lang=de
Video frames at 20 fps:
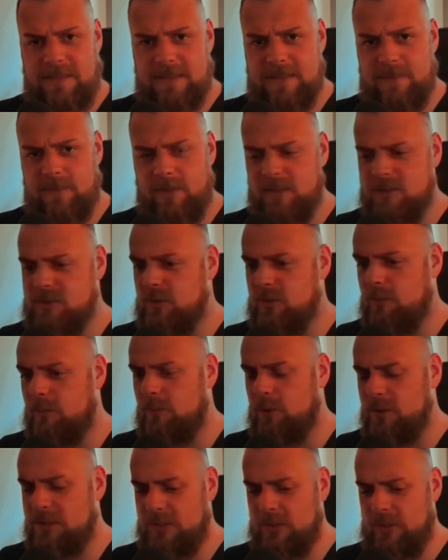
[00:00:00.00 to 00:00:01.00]
mal zur
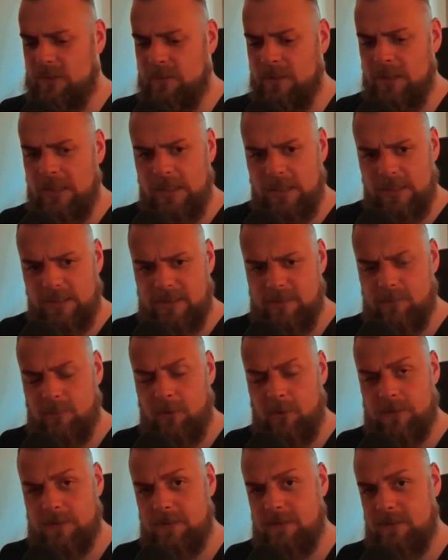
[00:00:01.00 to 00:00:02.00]
Mod kommen. Die
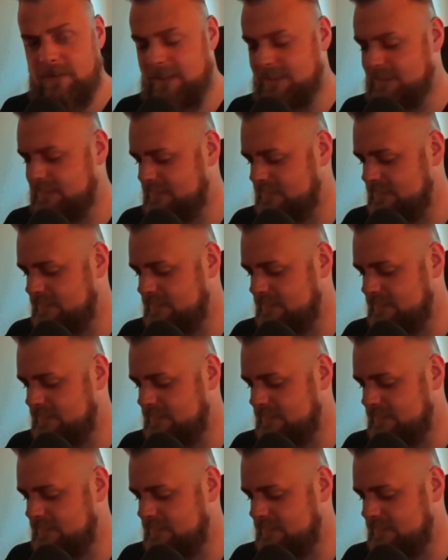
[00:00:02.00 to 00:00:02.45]
Mod, ja, die ist